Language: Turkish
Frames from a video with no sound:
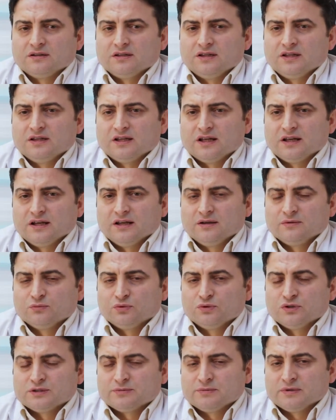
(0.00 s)
illere
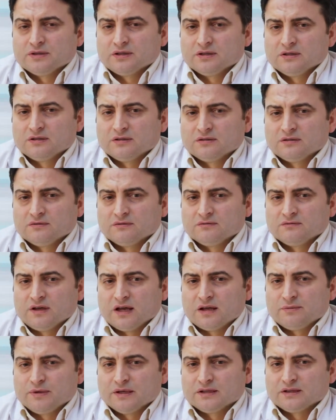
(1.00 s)
bu hizmeti
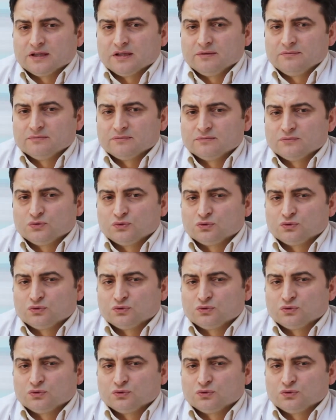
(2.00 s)
vermekteyim.